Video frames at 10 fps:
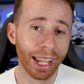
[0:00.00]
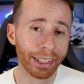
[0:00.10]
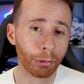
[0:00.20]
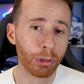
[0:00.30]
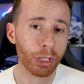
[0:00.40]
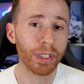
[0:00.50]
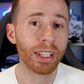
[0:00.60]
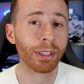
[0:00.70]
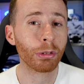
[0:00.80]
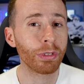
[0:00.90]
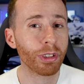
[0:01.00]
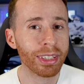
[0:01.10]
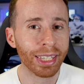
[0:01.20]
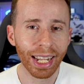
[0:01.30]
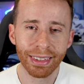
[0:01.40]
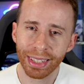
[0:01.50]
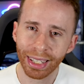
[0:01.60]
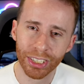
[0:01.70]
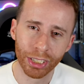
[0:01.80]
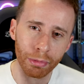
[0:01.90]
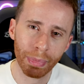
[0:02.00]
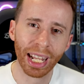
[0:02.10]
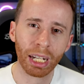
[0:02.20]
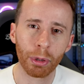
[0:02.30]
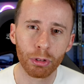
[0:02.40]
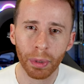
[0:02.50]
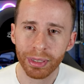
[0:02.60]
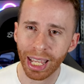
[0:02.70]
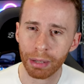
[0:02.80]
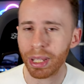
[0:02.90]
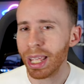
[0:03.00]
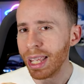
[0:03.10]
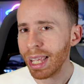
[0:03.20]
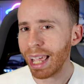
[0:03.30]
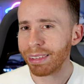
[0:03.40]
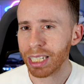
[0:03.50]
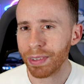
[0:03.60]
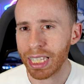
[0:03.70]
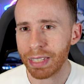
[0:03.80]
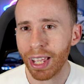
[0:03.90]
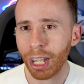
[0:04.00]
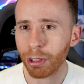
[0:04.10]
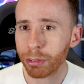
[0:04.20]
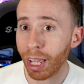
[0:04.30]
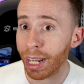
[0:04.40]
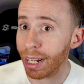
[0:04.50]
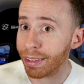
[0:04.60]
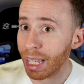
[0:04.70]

E se questo video è stato di vostro interesse, lasciate un bel like per supportarmi e iscrivetevi a questo canale.